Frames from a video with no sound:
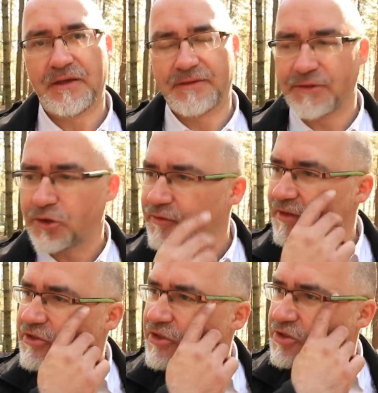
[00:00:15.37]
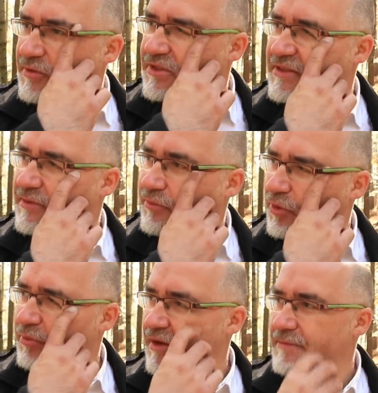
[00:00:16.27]
Sugerowaliście, że macie z tym
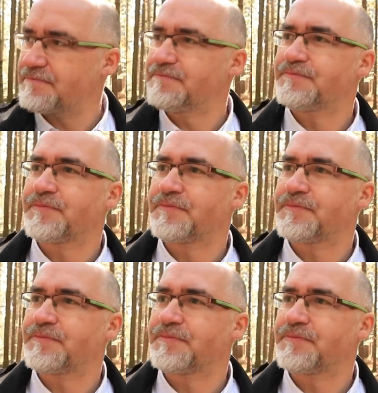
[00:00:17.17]
problem.